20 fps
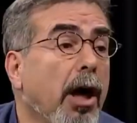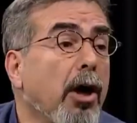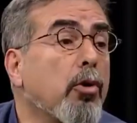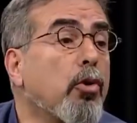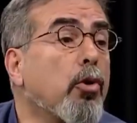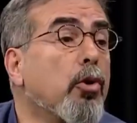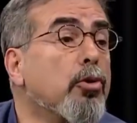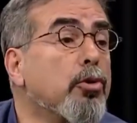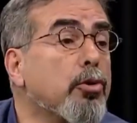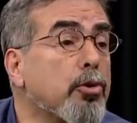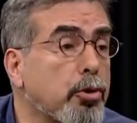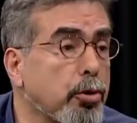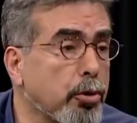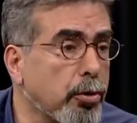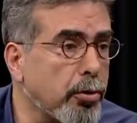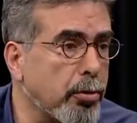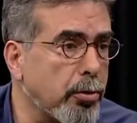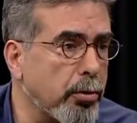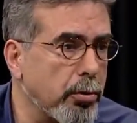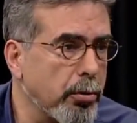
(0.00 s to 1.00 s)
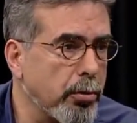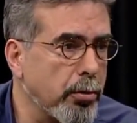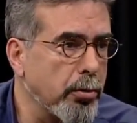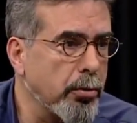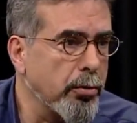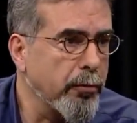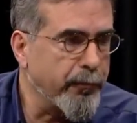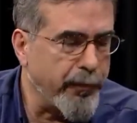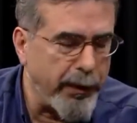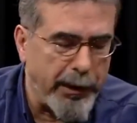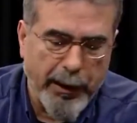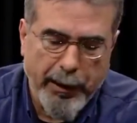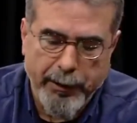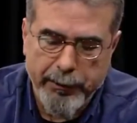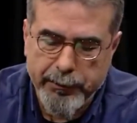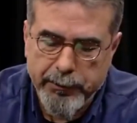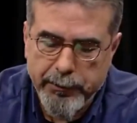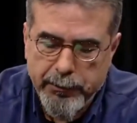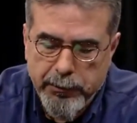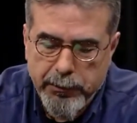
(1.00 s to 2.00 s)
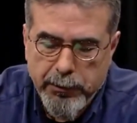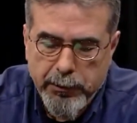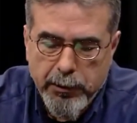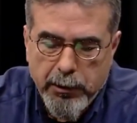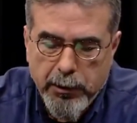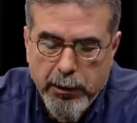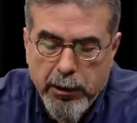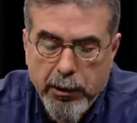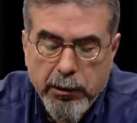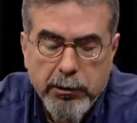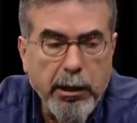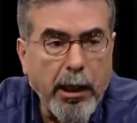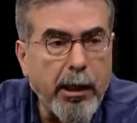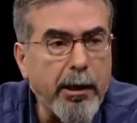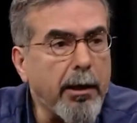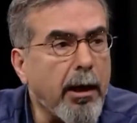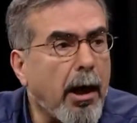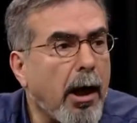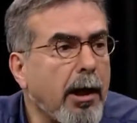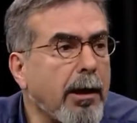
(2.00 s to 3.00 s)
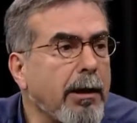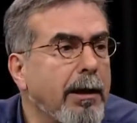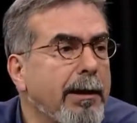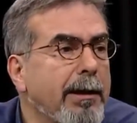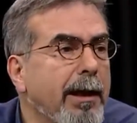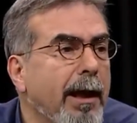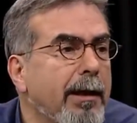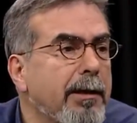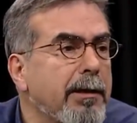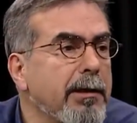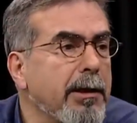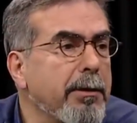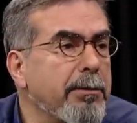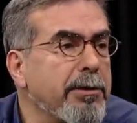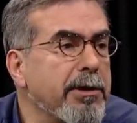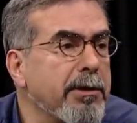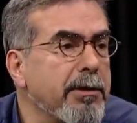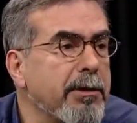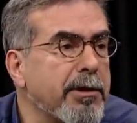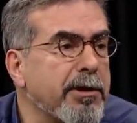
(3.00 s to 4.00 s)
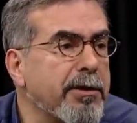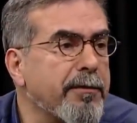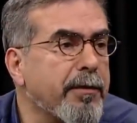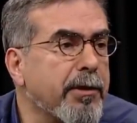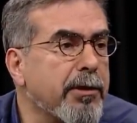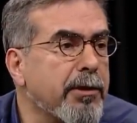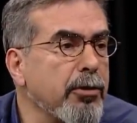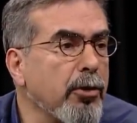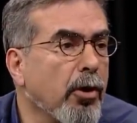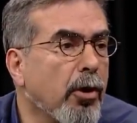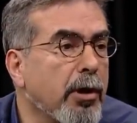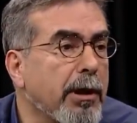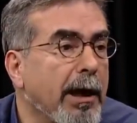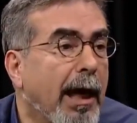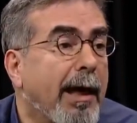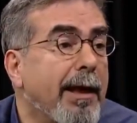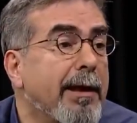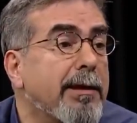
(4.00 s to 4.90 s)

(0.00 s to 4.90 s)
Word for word: konuşur filan. Tanrı akleder diye bir sıfatı yok. Yani